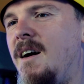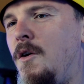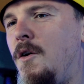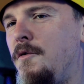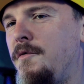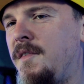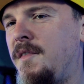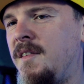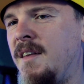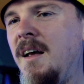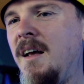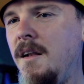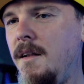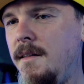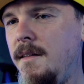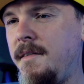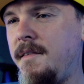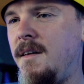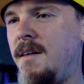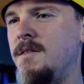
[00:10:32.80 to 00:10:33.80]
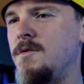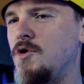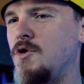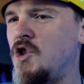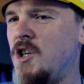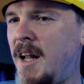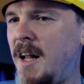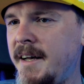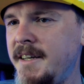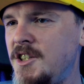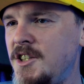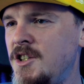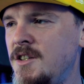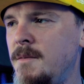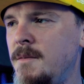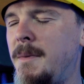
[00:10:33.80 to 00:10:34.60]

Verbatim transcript: auf Stealth, also Schleichen.